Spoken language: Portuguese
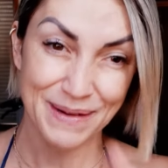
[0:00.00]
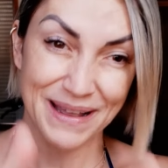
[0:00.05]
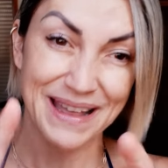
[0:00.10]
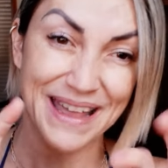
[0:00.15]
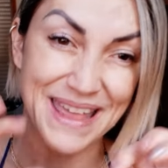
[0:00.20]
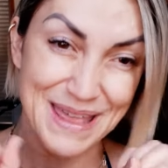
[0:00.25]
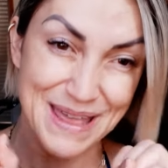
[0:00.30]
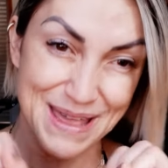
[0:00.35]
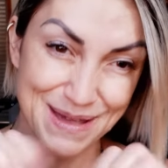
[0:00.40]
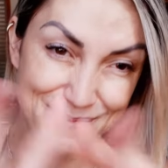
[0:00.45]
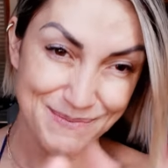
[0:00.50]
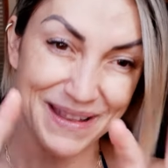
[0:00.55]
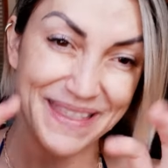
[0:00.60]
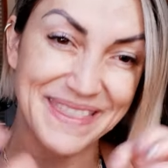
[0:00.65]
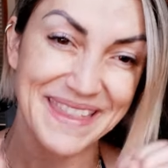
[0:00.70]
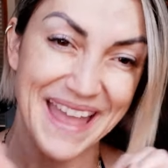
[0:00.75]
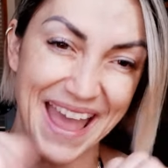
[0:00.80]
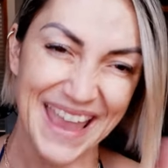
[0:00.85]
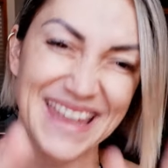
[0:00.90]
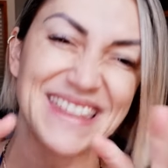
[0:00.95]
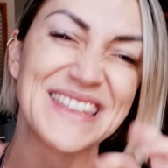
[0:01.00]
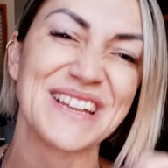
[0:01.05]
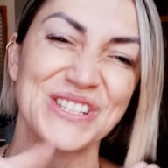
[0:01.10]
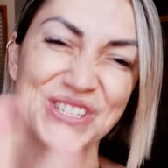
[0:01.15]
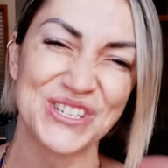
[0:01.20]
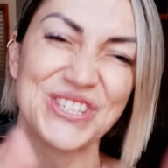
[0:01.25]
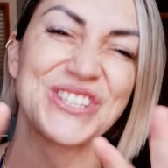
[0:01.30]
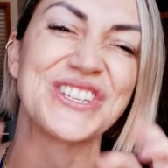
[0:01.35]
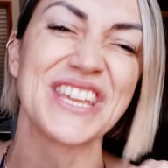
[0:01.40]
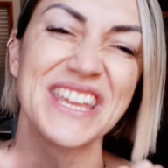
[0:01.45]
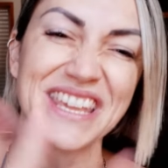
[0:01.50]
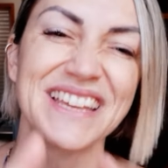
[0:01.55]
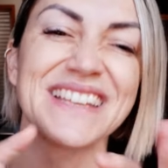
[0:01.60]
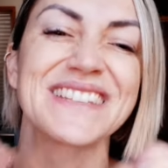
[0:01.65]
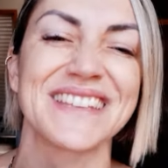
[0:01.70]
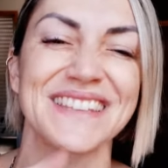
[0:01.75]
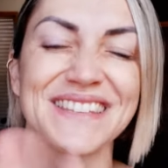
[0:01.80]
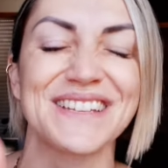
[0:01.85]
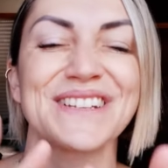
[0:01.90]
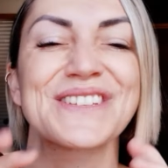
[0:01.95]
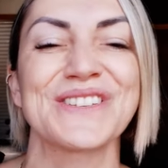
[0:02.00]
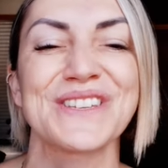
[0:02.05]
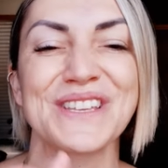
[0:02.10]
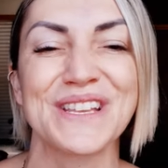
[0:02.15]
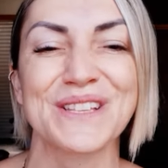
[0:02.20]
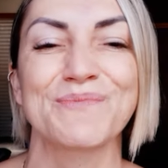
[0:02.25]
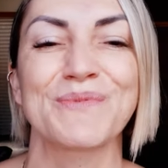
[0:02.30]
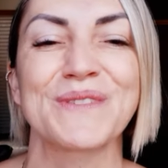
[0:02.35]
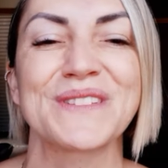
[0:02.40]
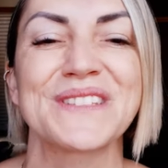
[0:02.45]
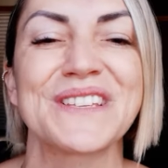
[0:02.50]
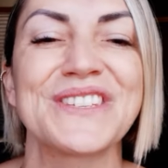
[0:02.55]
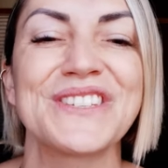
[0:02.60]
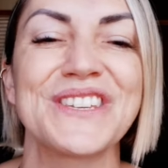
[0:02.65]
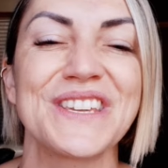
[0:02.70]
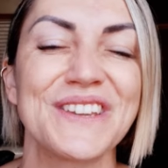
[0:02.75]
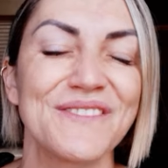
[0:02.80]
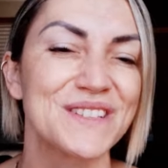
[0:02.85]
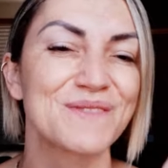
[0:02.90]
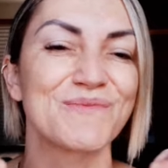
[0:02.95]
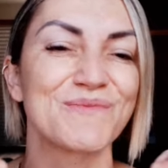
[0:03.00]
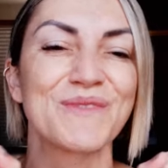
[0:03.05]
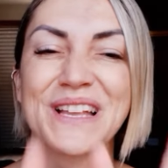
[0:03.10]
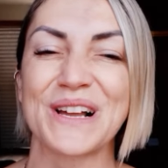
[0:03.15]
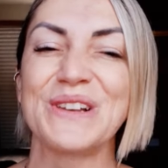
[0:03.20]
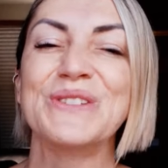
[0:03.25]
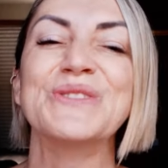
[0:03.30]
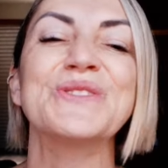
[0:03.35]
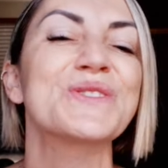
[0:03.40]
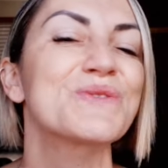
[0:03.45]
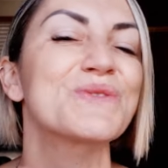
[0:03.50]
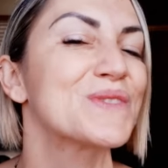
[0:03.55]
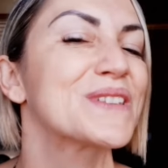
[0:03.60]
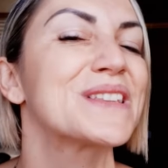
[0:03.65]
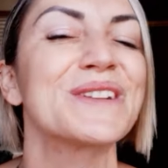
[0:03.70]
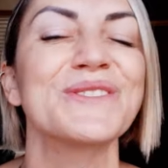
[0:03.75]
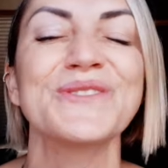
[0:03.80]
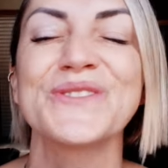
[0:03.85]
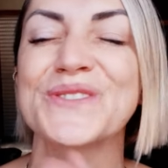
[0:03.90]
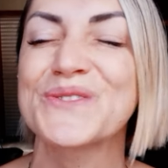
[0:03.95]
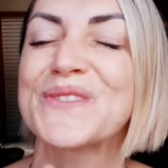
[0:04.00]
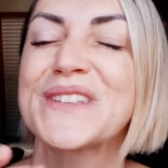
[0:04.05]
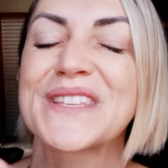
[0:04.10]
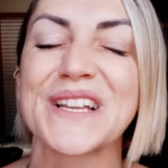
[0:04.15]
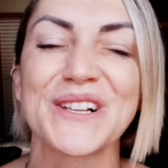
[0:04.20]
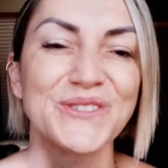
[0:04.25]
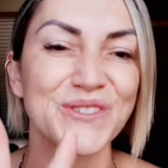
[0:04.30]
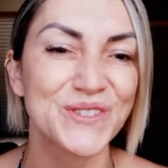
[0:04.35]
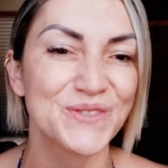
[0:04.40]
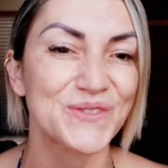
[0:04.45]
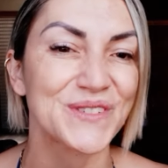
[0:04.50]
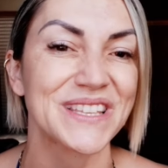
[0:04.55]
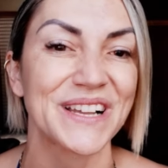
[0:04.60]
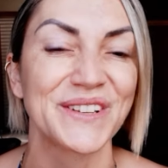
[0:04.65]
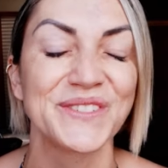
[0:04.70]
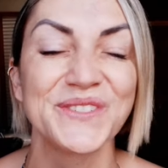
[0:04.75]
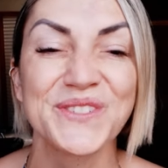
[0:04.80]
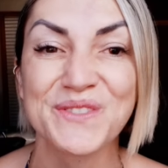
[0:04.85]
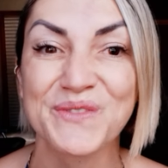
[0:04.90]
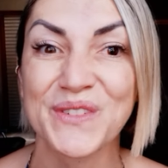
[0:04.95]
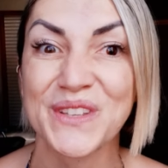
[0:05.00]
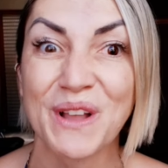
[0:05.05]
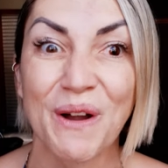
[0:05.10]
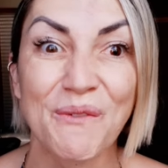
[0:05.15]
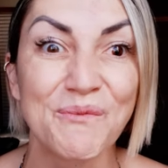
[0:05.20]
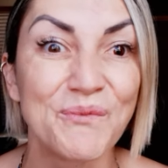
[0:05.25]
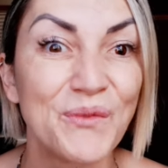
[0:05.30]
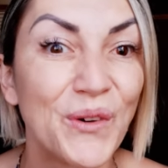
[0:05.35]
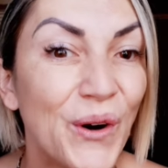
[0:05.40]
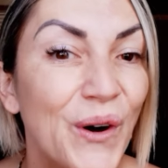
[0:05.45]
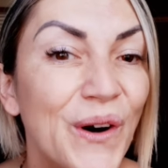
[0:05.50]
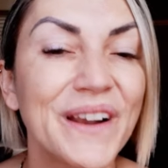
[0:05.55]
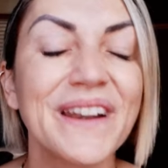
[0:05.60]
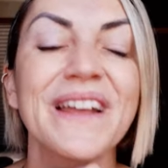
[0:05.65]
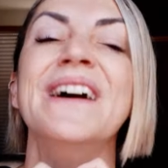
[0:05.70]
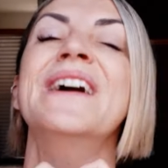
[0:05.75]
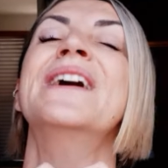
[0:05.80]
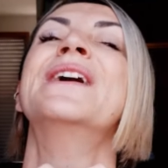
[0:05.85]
emanar energias, energias positivas, muita luz, muita luz, muita luz, muita luz, muito amor,